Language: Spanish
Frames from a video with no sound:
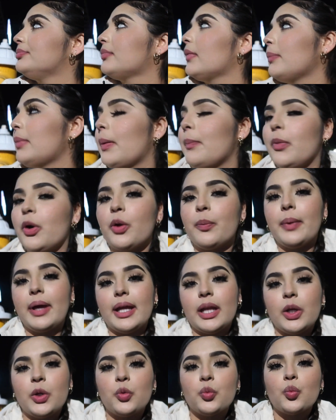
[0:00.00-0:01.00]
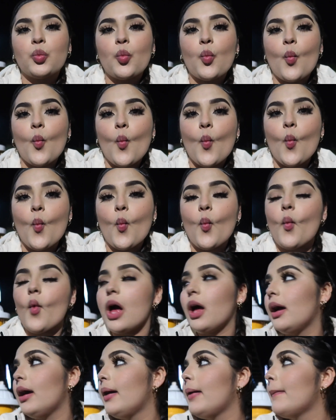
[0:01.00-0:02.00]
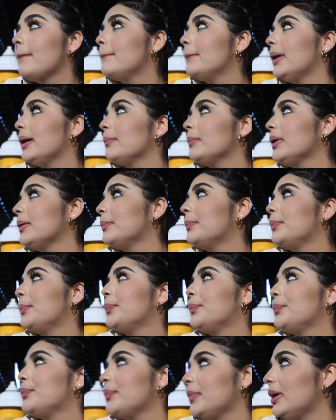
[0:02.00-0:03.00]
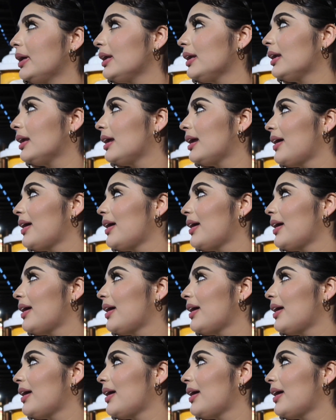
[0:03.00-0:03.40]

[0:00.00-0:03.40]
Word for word: Mi amor, ven. Ven, babe. Ven.